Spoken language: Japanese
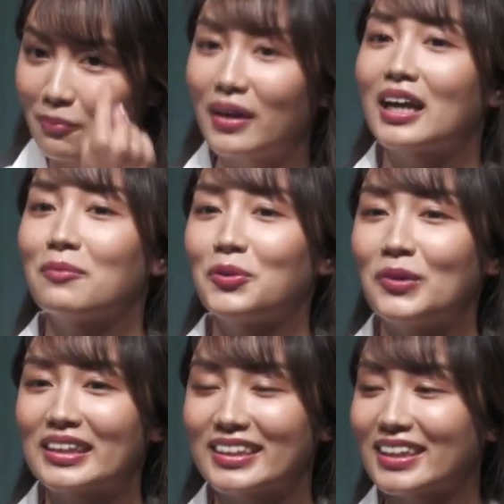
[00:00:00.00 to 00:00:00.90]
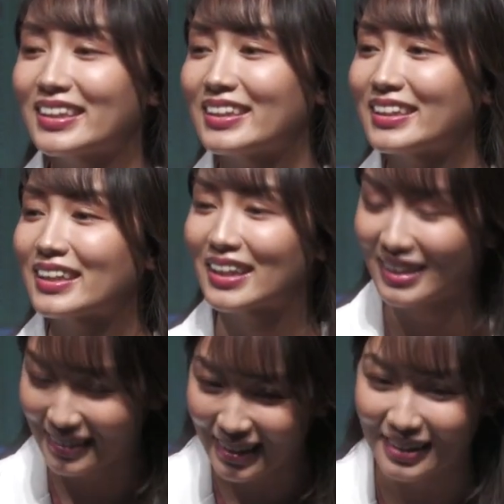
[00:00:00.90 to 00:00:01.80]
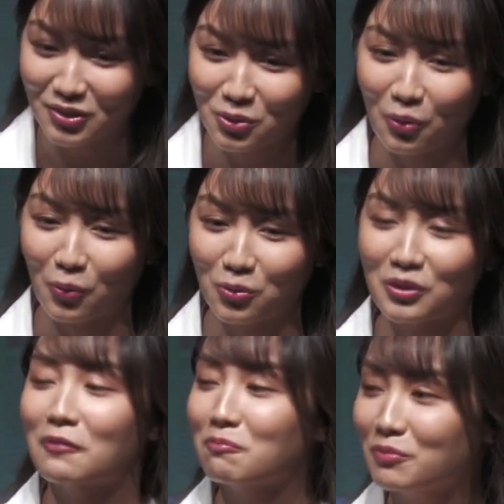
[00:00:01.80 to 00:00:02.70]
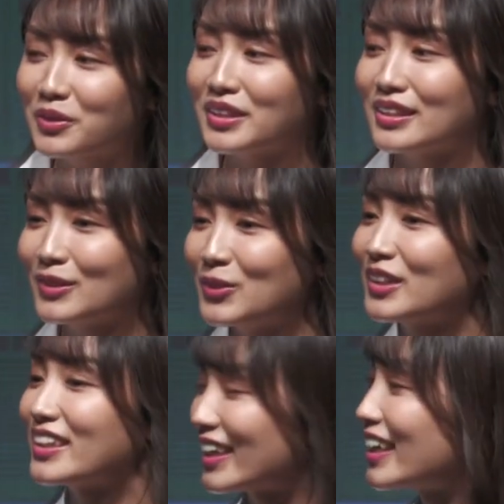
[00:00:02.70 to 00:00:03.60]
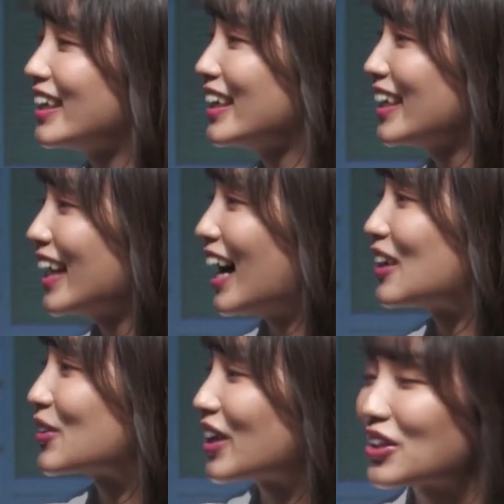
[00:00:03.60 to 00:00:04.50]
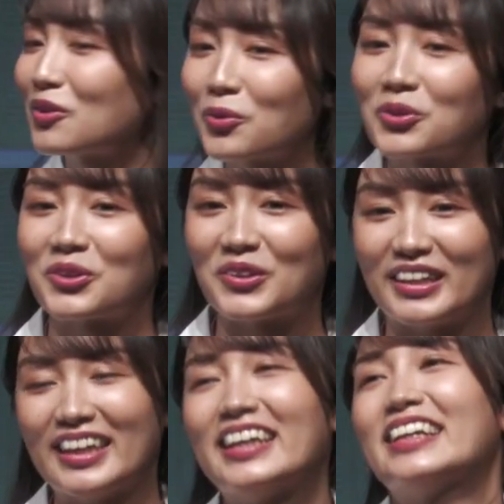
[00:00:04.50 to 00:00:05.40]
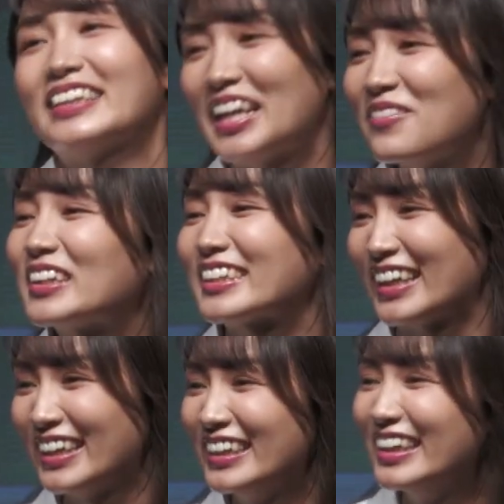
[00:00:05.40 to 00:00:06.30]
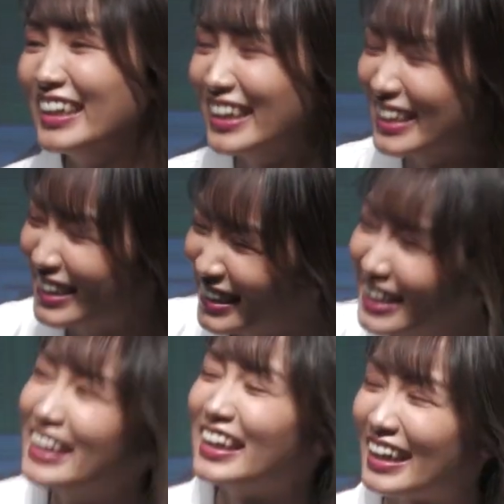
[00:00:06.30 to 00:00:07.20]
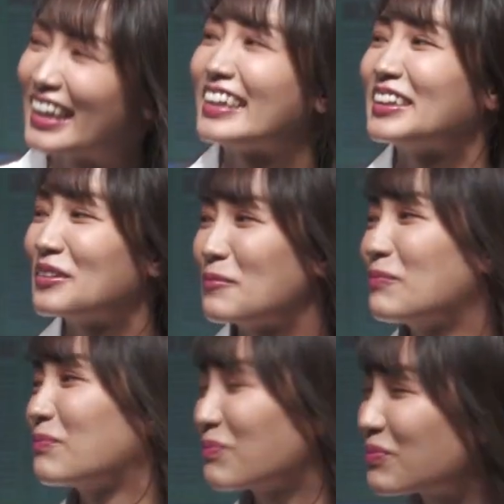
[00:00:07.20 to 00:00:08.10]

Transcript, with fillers: 前髪を分けさせていただいてちょっと大人っぽい雰囲気であのやっていこうというふうになりました、そういったと